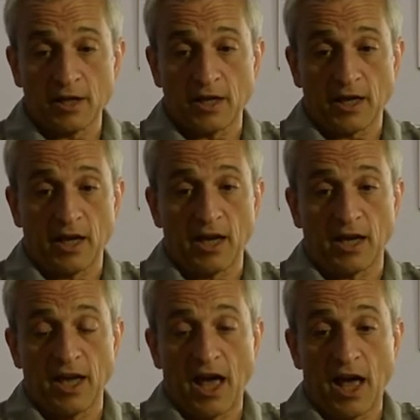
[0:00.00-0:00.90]
que, que,
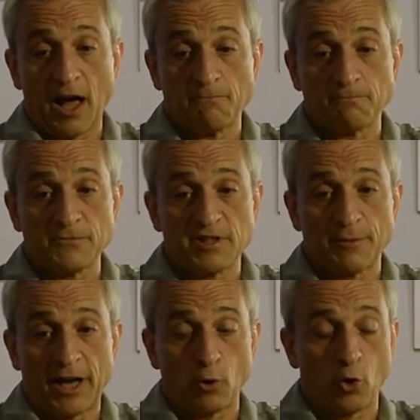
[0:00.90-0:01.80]
que, ha
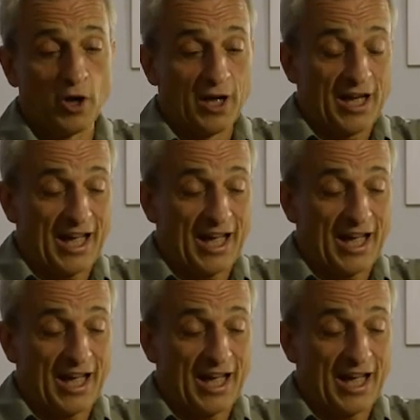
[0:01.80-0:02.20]
llevado